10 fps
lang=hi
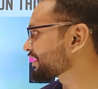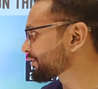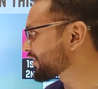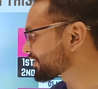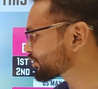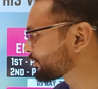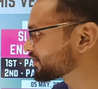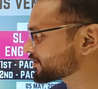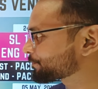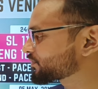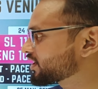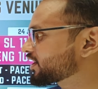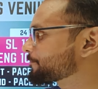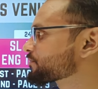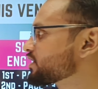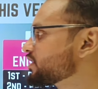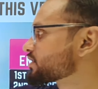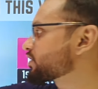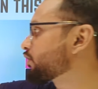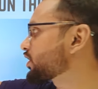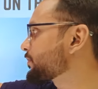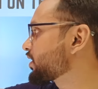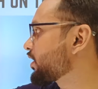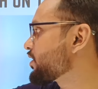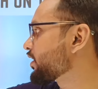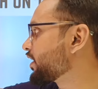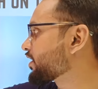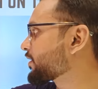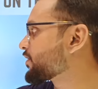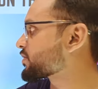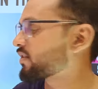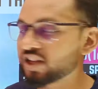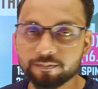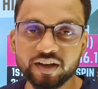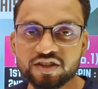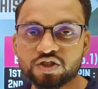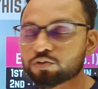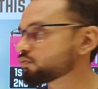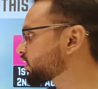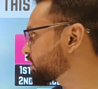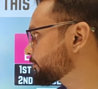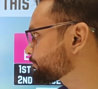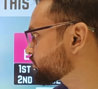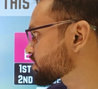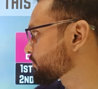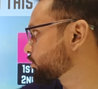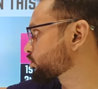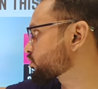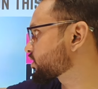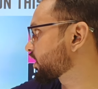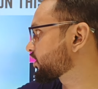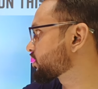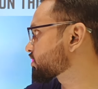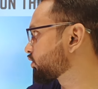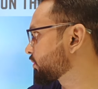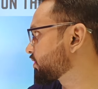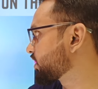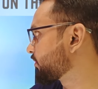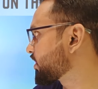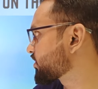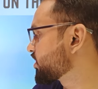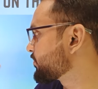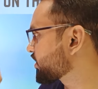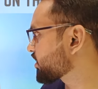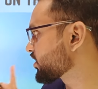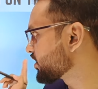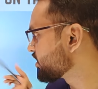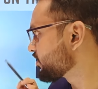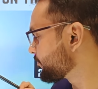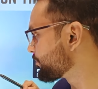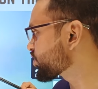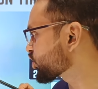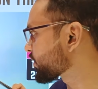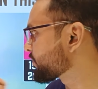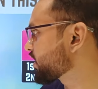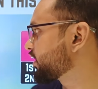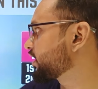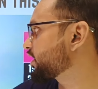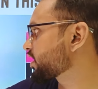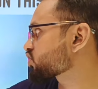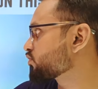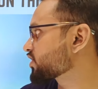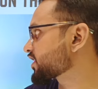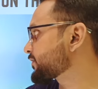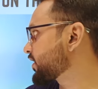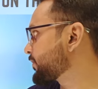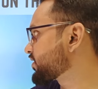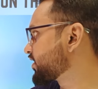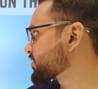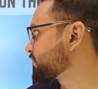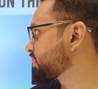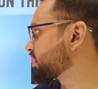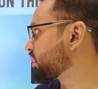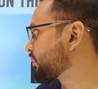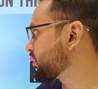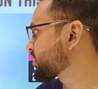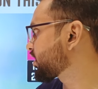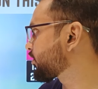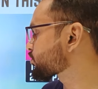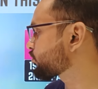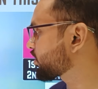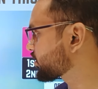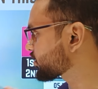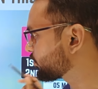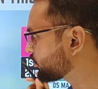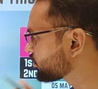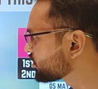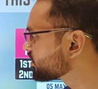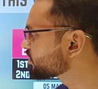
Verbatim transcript: जुलाई दो ठीक है साउथ अफ्रीका और इंग्लैंड के बीच में ये मैच हुआ था जिसमें 207 रन साउथ अफ्रीका बनाए तीन विकेट 20 ओवर में इंग्लैंड एक बना पाए 10 विकेट गवा दिया और सोलह दशमलव